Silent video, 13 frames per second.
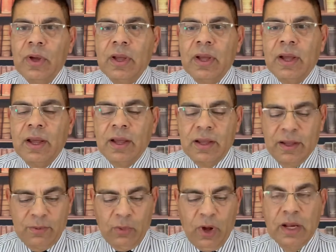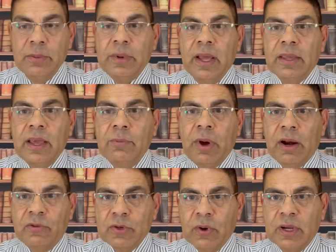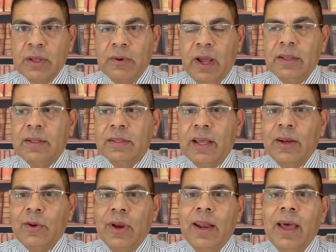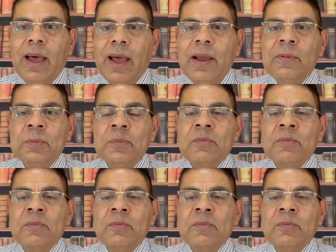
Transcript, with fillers: آه، معلم الأجيال معرفش واخدها من حد تاني ولا لأ